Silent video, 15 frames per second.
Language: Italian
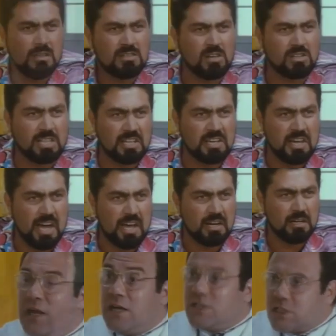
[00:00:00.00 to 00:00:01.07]
Sono state
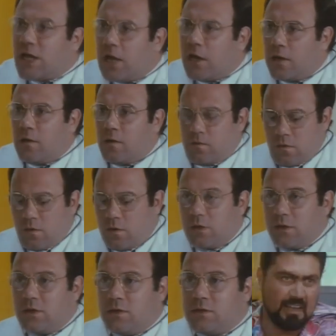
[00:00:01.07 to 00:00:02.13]
chiare? Eh, sì, sì. E eh, meglio per
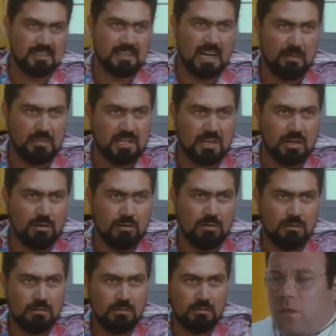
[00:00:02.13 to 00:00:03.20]
te, va, che si campa di
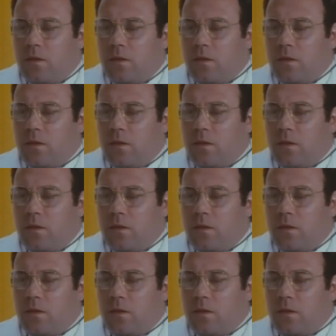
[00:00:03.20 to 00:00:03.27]
chiù.